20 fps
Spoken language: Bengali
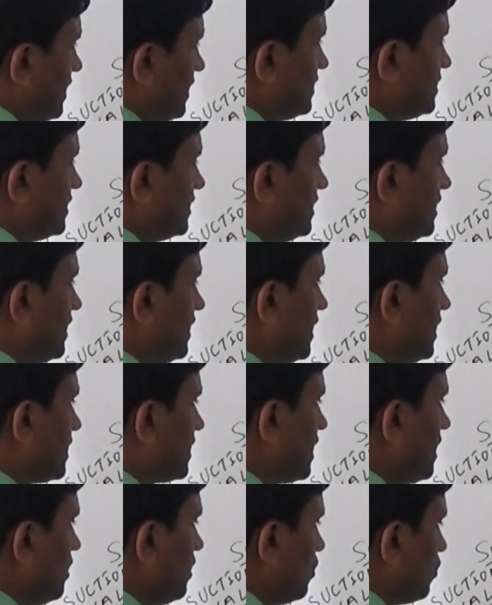নিচের দিকে
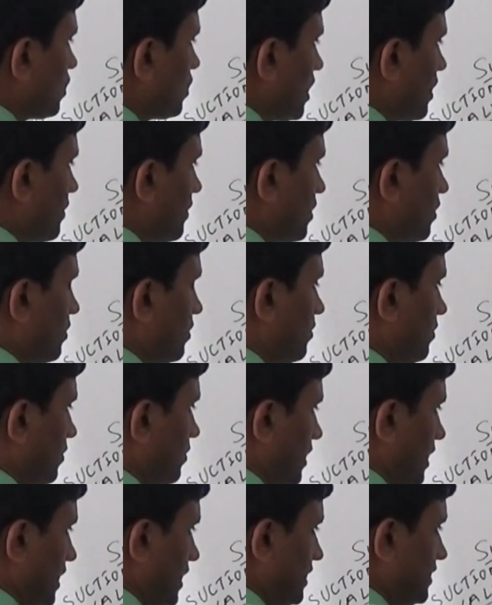এটা উঠানামা
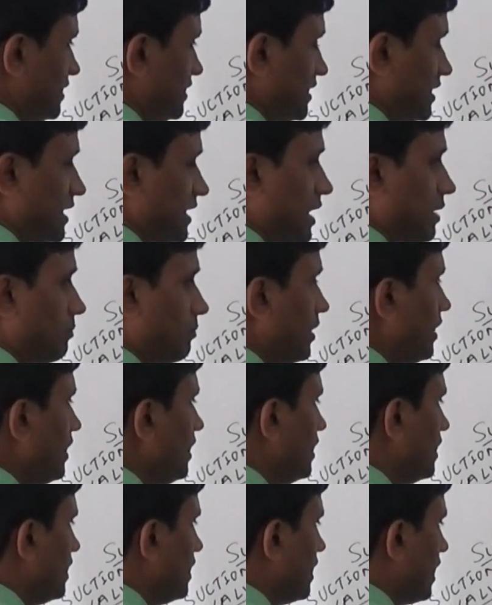মানে নিচের দিকে নামবে
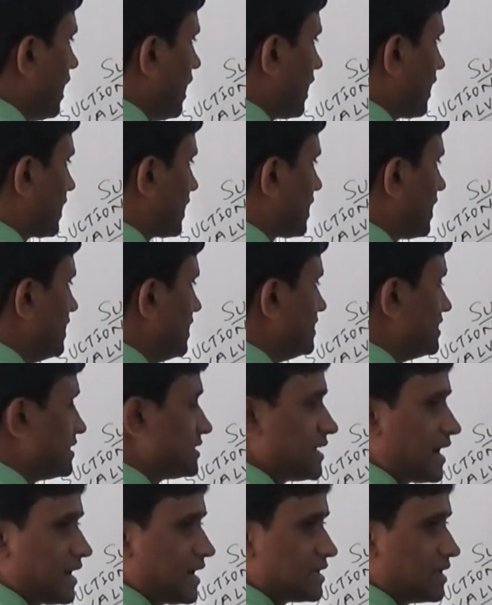আর একটা নিজের
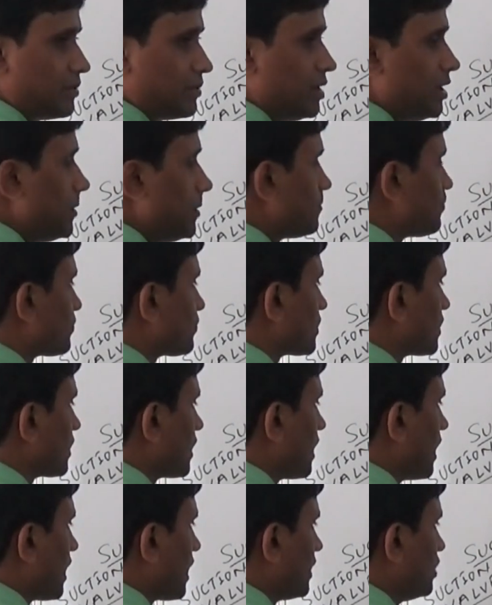জায়গায় যাবে
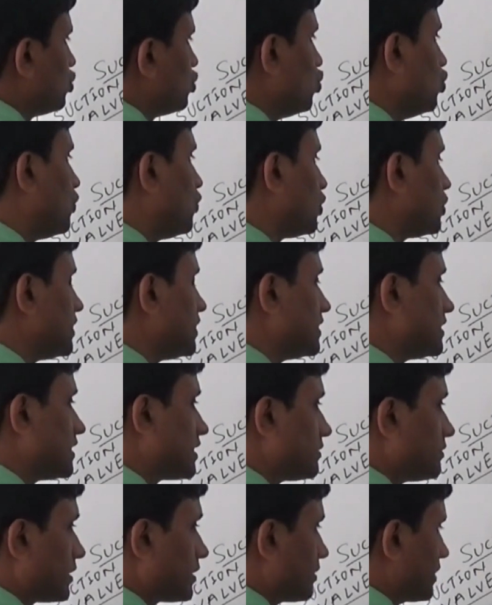কিন্তু উপর দিকে
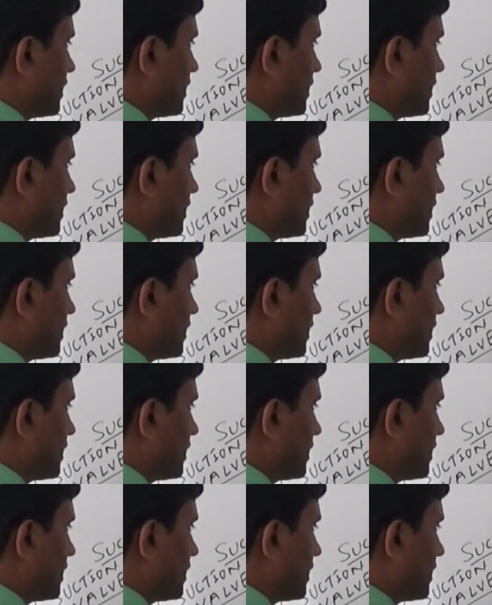যেতে পারবে